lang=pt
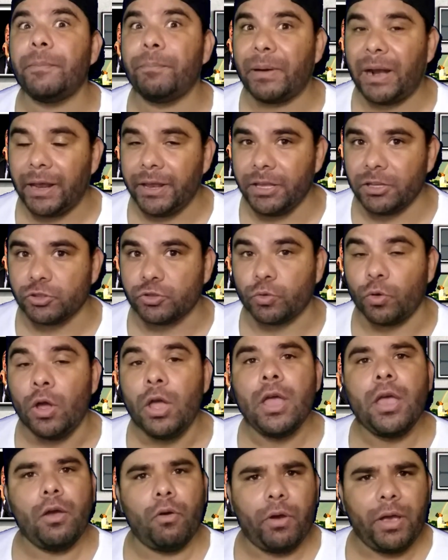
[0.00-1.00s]
para isso,
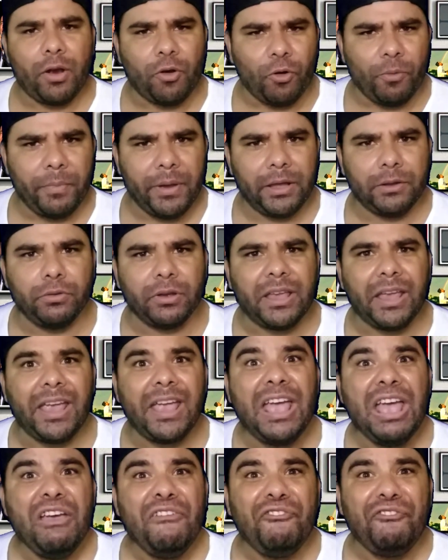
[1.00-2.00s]
eu recomendo
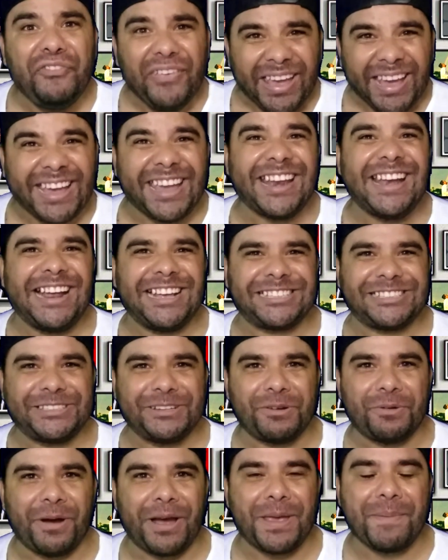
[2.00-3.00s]
que fique na
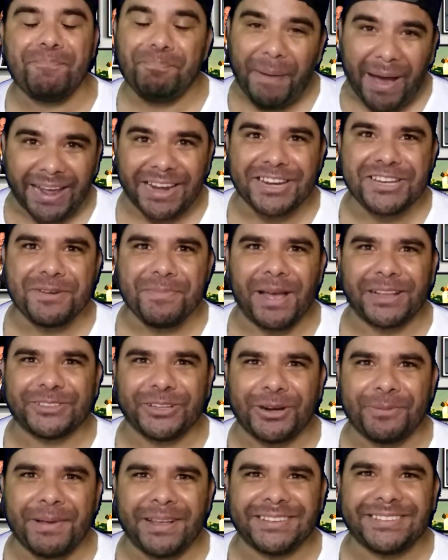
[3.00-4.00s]
sua e pare de me
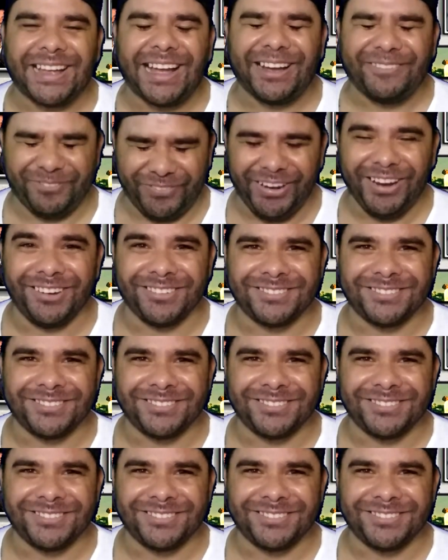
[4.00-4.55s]
atormentar, viu?